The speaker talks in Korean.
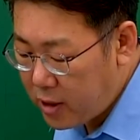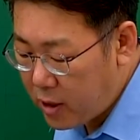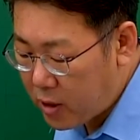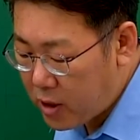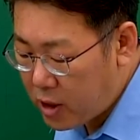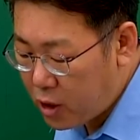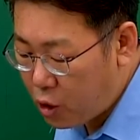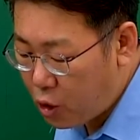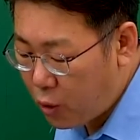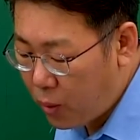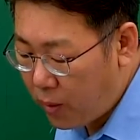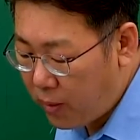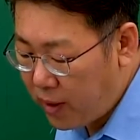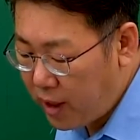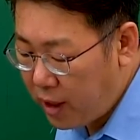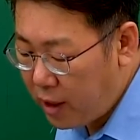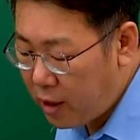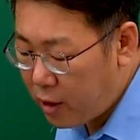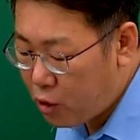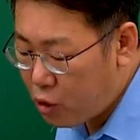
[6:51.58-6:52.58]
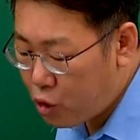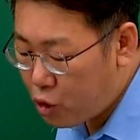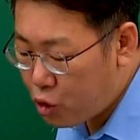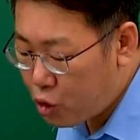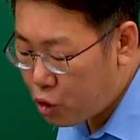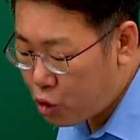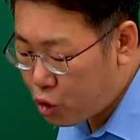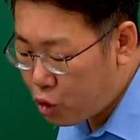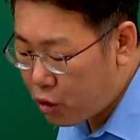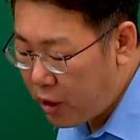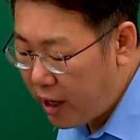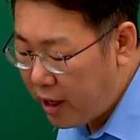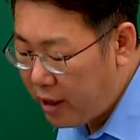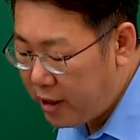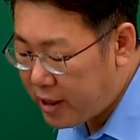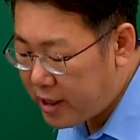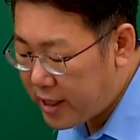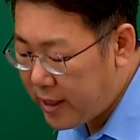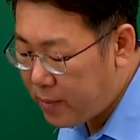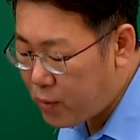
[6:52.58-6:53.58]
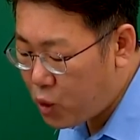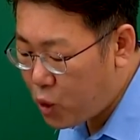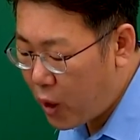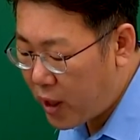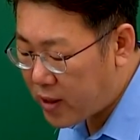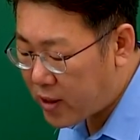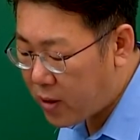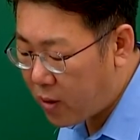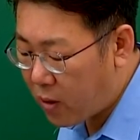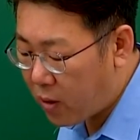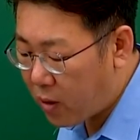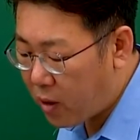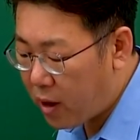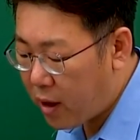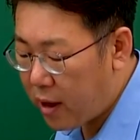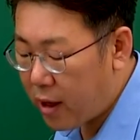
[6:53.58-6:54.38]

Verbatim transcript: 정치 규범인 주례를 참조해서